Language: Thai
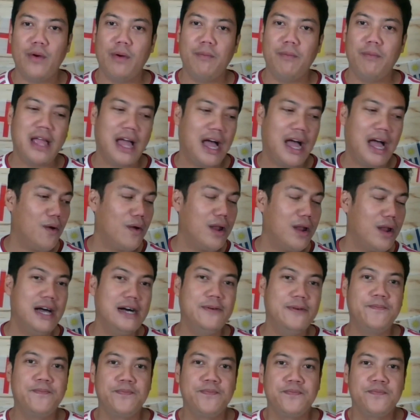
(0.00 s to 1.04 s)
ไม่เอาแล้ว
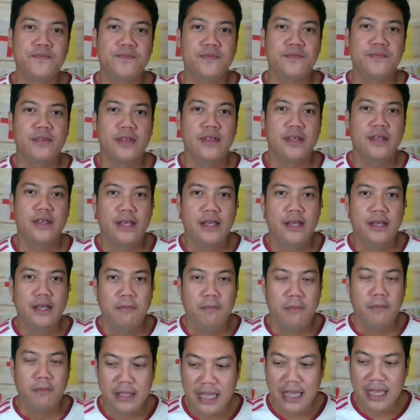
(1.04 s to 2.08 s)

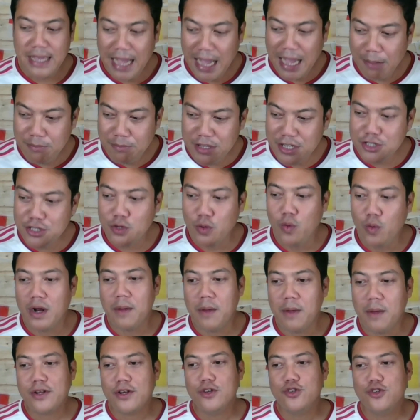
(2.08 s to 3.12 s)
พยายามจะสู้แต่
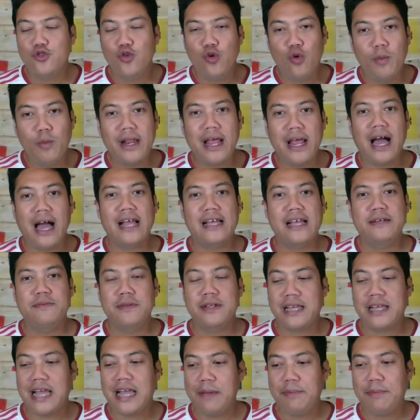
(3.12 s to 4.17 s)
มันก็สู้ไม่ได้คือมัน
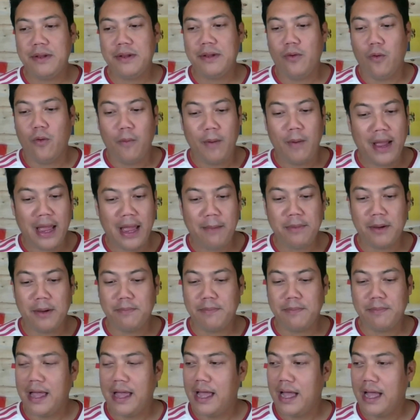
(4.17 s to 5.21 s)
กลายเป็นโหแพ้แบบ
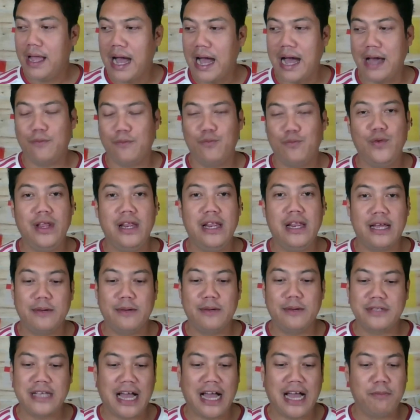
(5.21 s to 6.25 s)
แพ้ขาดวิ่นเลยครับ
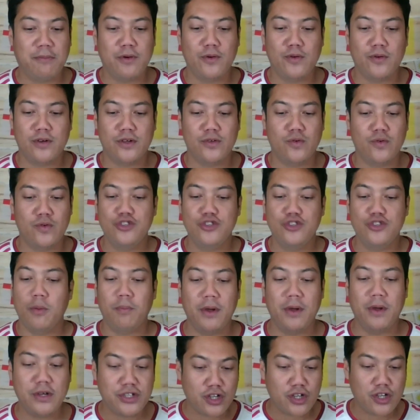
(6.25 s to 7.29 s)
สามประตูต่อศูนย์แล้วจบไป
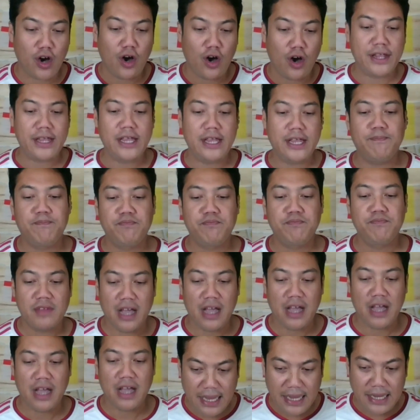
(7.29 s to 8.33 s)
ด้วยสกอร์นี้
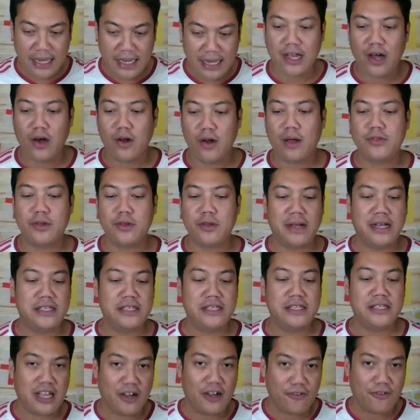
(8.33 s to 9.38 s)
อังกฤษเข้ารอบต่อไปเจ
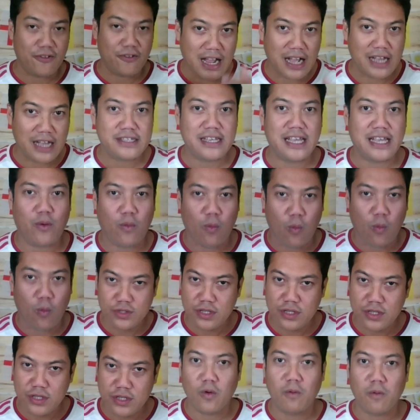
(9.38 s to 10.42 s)
อกับฝรั่งเศสโหส
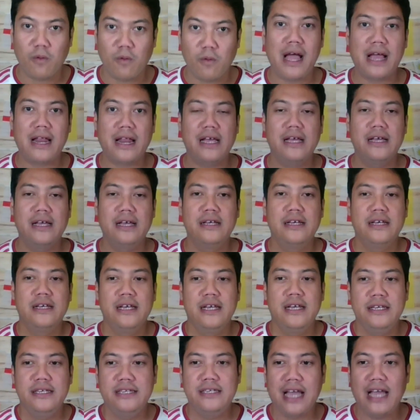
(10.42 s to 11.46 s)
นุกมากนะ
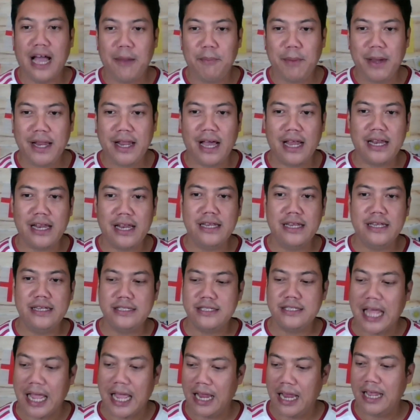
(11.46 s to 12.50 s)
ยังไม่ทัน
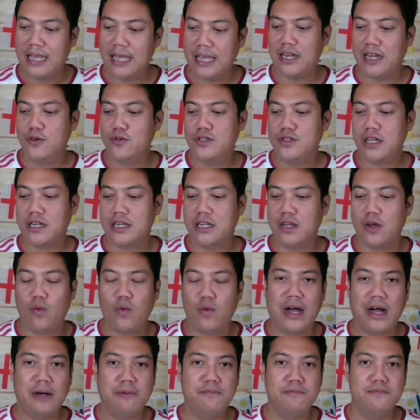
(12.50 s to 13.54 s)
เตะเลยแต่รู้สึกถึงค
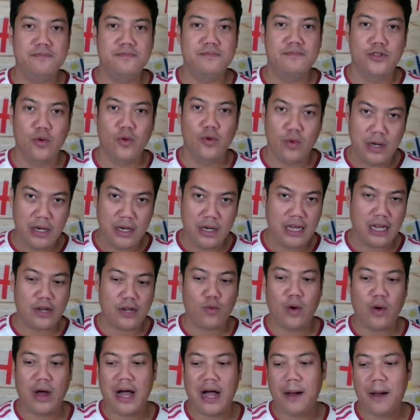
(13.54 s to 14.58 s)
วามดุเดือดค
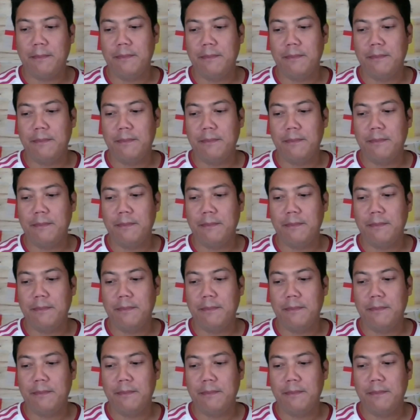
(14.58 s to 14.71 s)
วาม